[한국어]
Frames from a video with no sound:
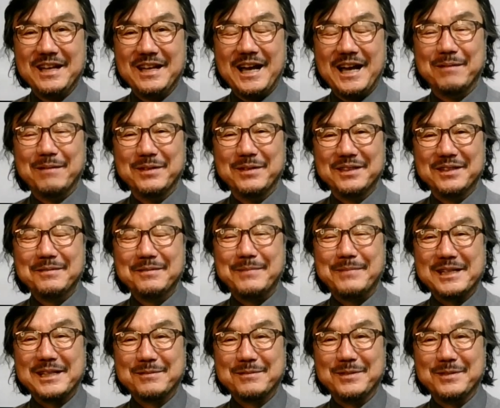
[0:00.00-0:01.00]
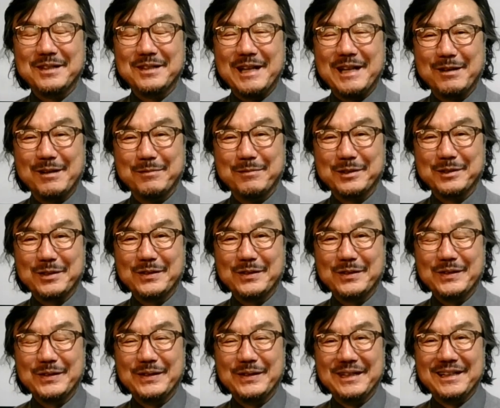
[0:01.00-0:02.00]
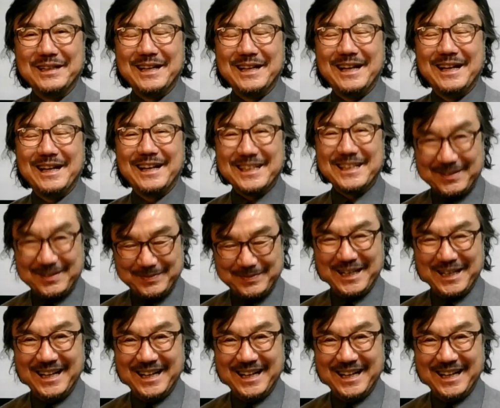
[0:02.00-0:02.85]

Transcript: 한번 말씀을 나눠보도록 하겠습니다.